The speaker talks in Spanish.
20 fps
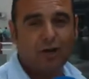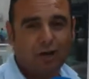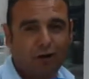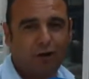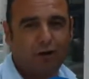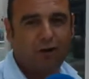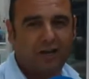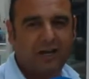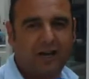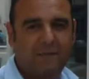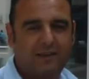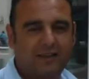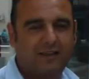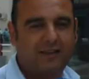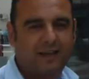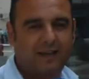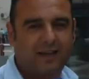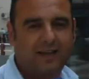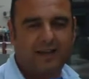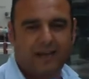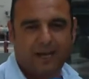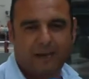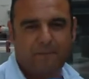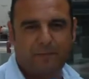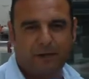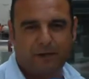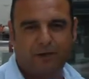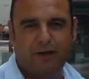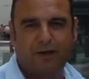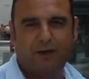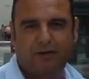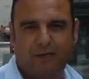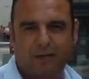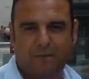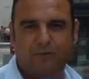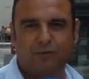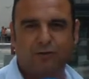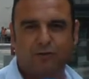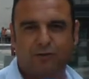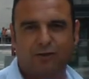lógicamente espero que los
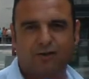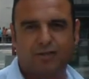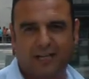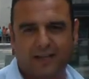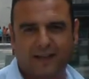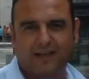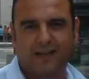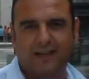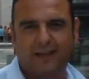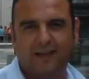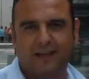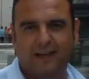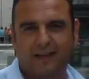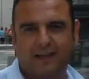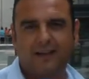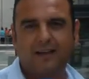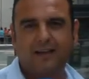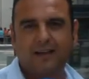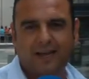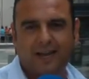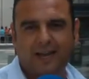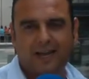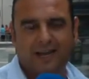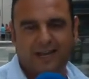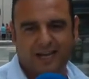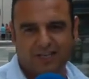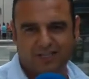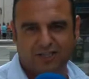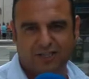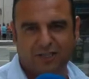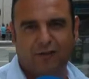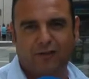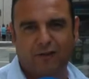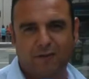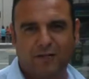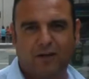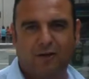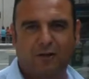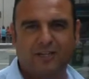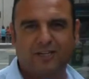tres puntos se queden en, el casillero del
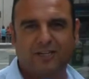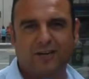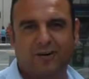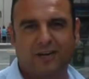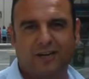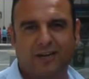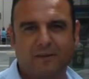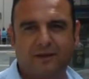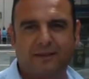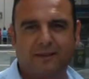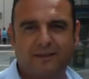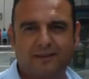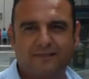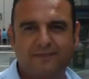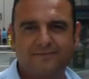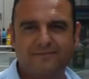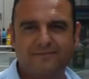Villanovense, lógicamente.